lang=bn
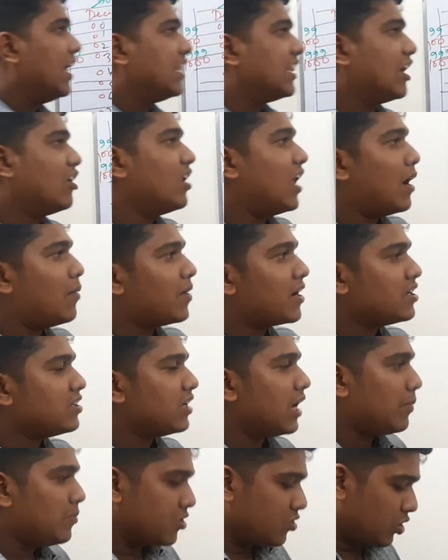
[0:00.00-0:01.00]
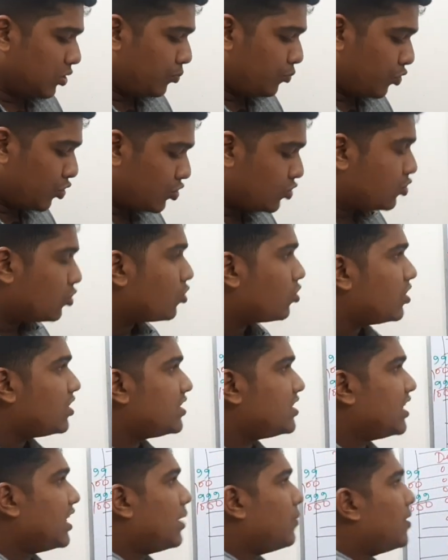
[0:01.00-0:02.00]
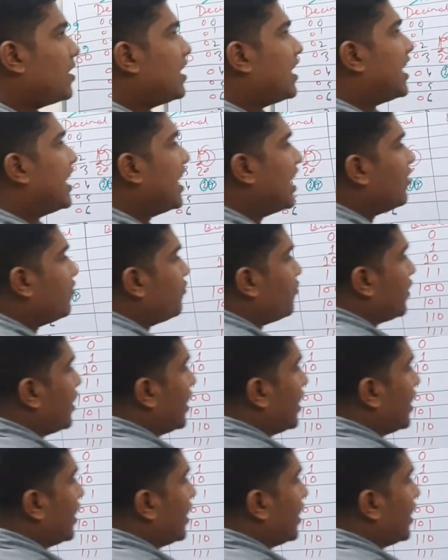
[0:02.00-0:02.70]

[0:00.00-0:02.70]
তাহলে আমাকে আমি যদি প্রশ্ন করি যে আমার এফ